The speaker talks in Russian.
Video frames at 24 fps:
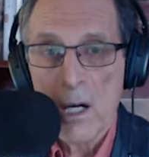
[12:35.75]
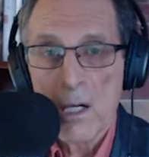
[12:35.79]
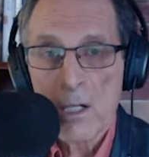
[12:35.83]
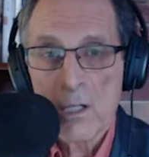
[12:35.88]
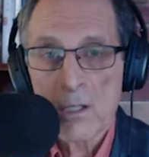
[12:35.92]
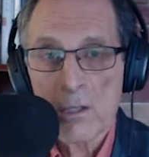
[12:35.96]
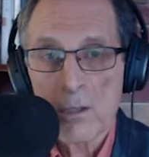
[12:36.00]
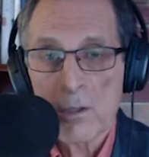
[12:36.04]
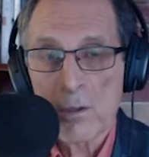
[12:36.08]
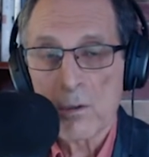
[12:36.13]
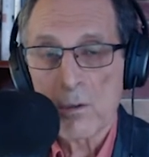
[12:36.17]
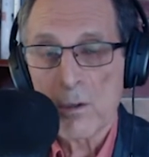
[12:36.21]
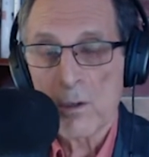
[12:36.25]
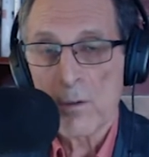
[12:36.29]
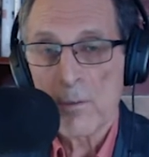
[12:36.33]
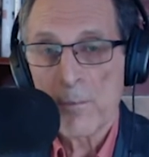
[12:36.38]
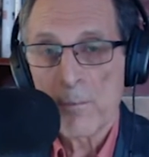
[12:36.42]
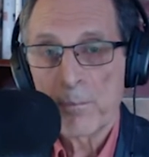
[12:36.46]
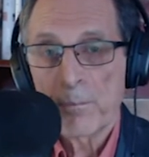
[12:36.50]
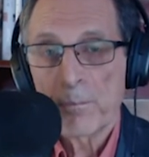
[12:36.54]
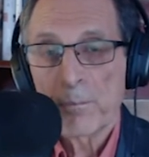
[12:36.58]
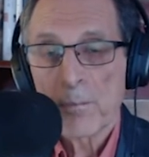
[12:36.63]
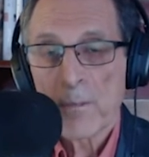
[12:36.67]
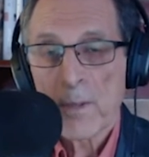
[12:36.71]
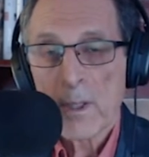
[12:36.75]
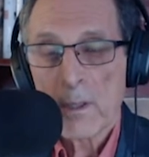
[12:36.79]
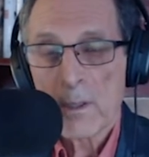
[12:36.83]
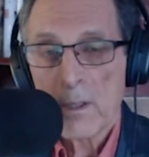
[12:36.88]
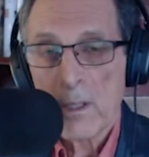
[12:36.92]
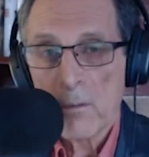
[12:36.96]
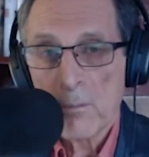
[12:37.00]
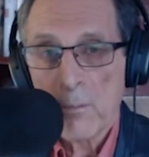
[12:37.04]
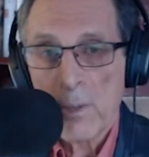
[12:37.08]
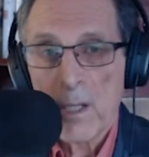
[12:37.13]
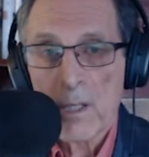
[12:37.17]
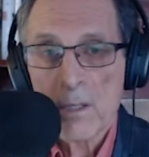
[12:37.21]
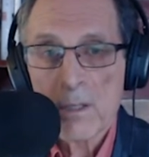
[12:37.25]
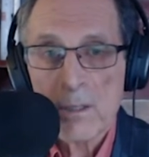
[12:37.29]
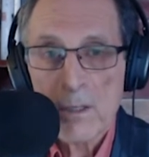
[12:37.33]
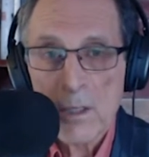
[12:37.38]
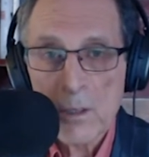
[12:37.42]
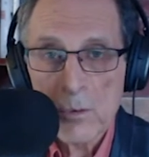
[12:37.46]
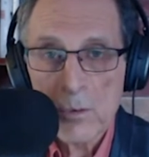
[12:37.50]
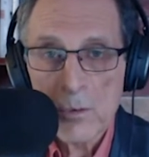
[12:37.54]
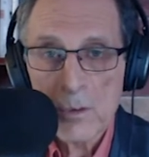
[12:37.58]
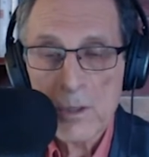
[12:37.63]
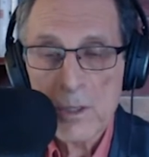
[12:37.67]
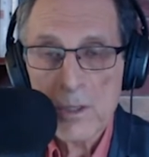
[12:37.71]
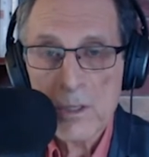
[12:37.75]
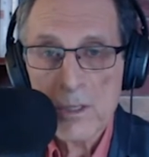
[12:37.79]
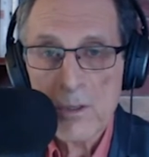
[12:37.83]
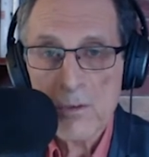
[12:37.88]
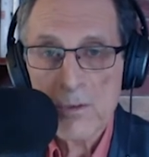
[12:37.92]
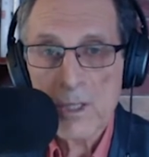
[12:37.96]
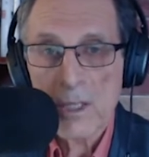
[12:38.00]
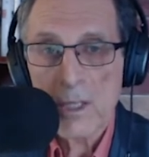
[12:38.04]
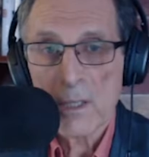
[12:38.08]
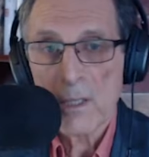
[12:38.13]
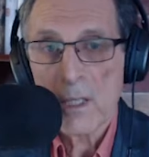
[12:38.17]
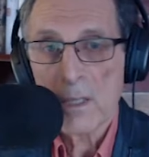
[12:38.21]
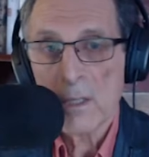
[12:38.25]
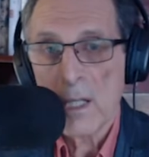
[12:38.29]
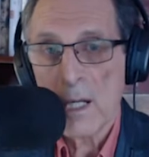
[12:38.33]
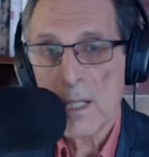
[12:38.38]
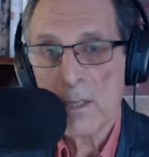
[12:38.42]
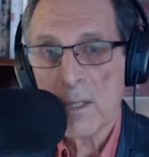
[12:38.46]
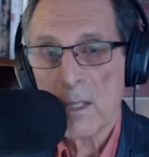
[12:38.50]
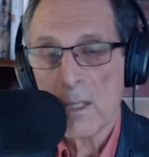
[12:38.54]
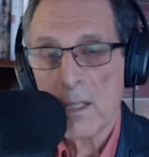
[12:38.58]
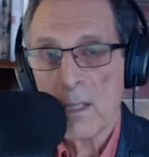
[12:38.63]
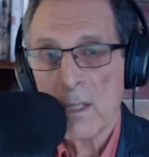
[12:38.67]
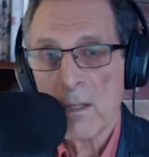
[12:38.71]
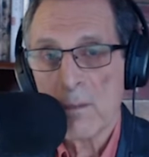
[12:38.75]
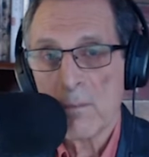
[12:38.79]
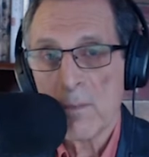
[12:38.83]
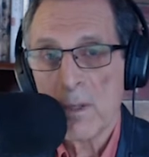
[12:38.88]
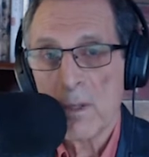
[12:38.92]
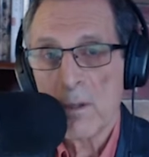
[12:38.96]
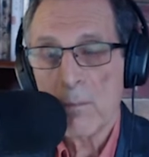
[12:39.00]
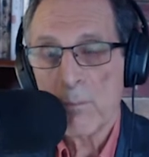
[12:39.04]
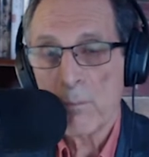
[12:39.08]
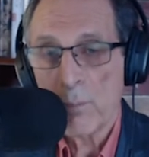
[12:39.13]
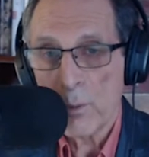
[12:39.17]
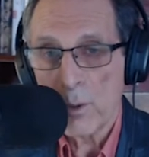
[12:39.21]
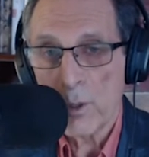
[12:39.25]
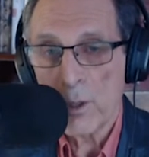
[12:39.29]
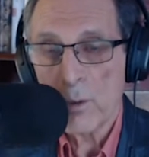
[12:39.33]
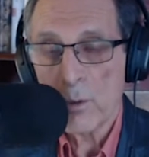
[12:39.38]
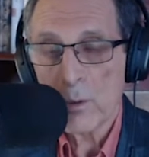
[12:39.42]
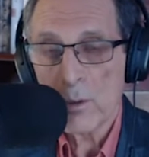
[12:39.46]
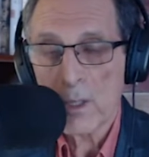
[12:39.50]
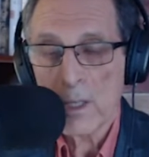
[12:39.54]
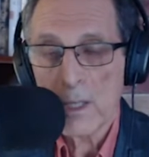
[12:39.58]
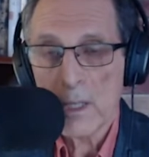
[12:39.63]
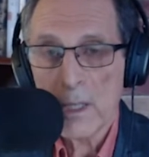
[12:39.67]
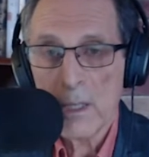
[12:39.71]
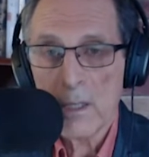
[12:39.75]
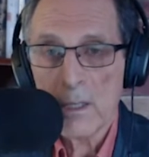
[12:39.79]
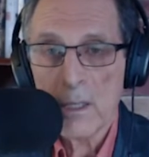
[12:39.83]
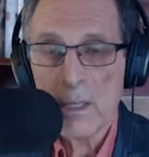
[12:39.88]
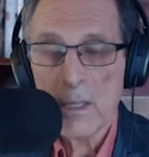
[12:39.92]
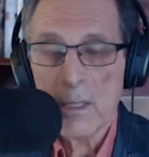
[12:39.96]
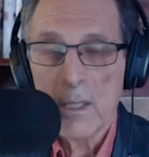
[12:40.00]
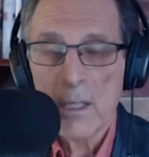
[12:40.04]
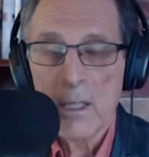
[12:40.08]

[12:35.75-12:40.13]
что Донбасс находится в законодательном поле Украины,